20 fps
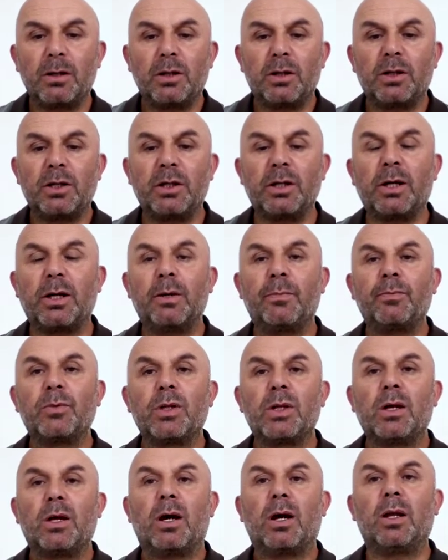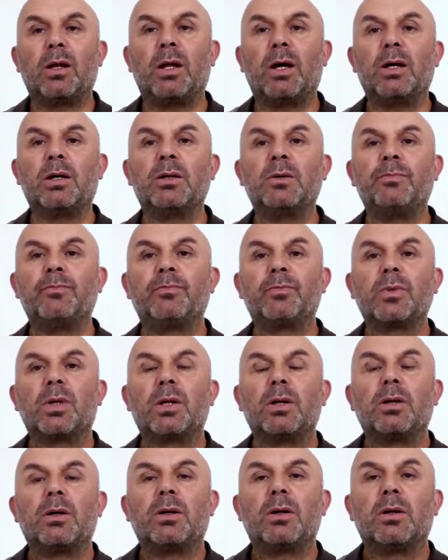Yine Allah'ın
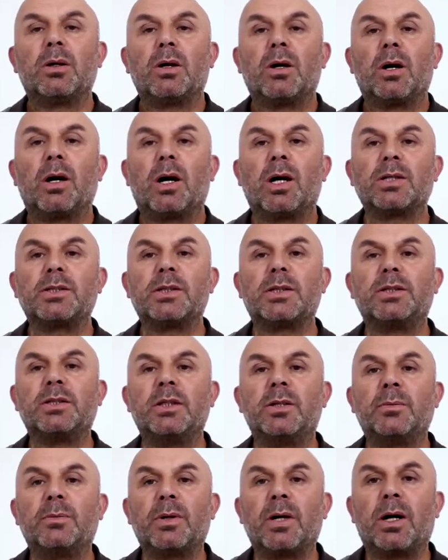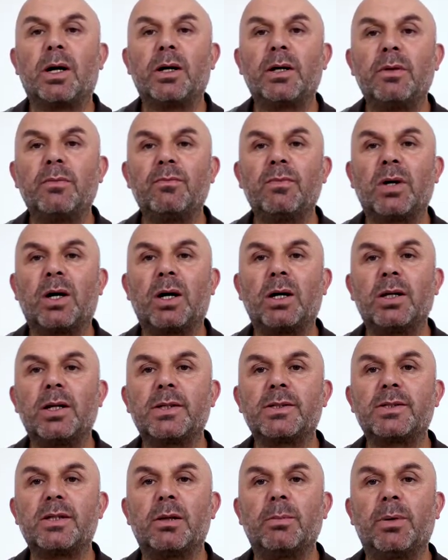Hazreti İbrahim ve
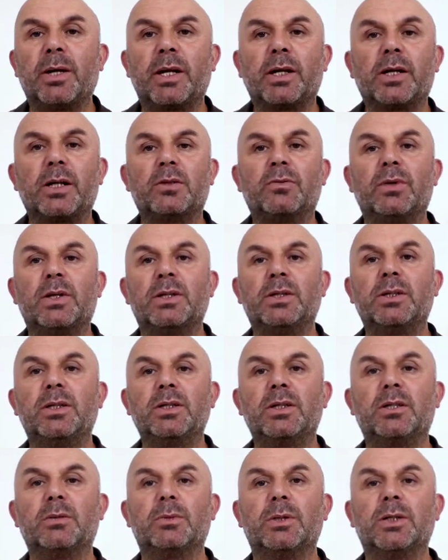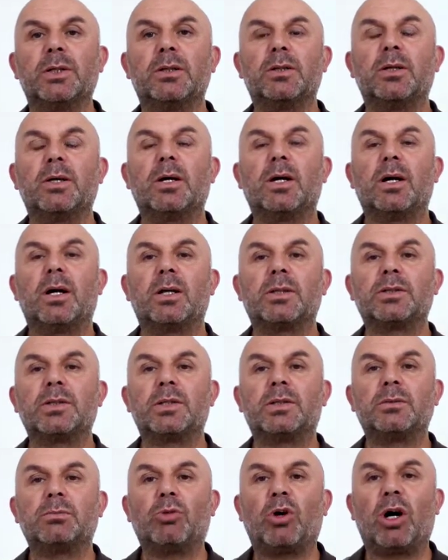ailesine bereket verdiğin gibi
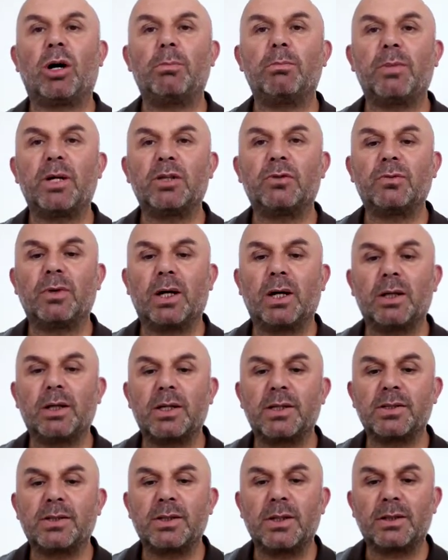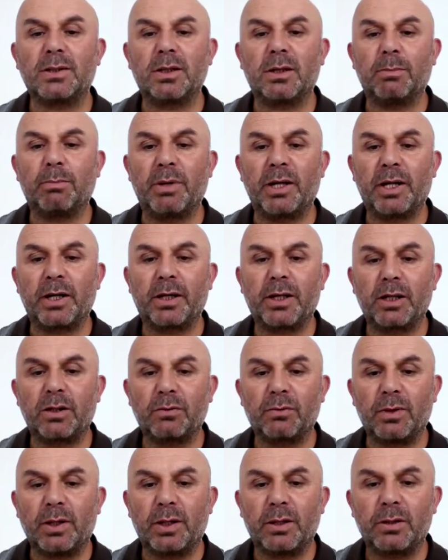Hazreti Muhammed ve ailesine de
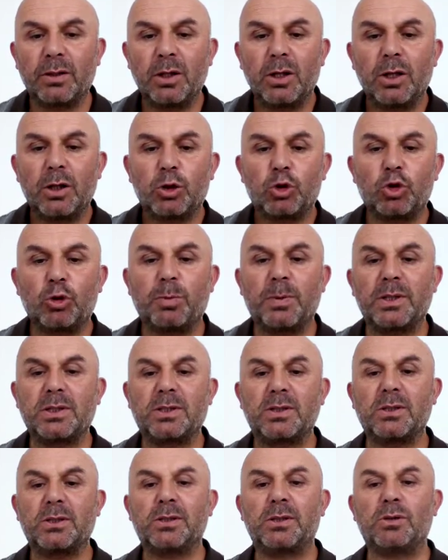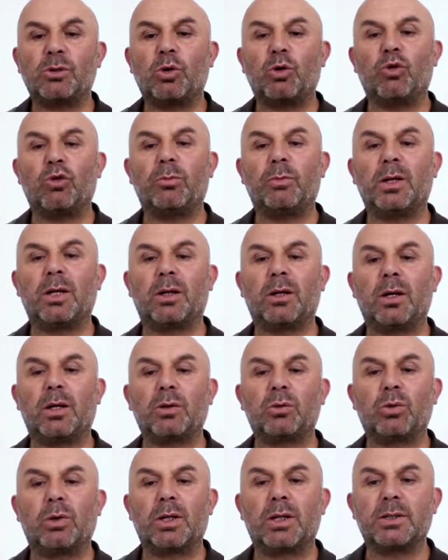bereket ver. Şüphesiz övülmeye
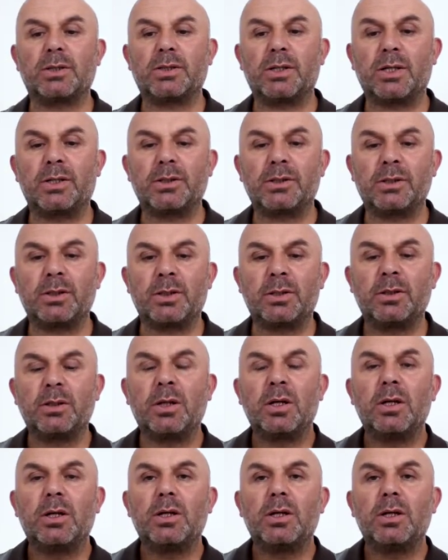layık olan sensin.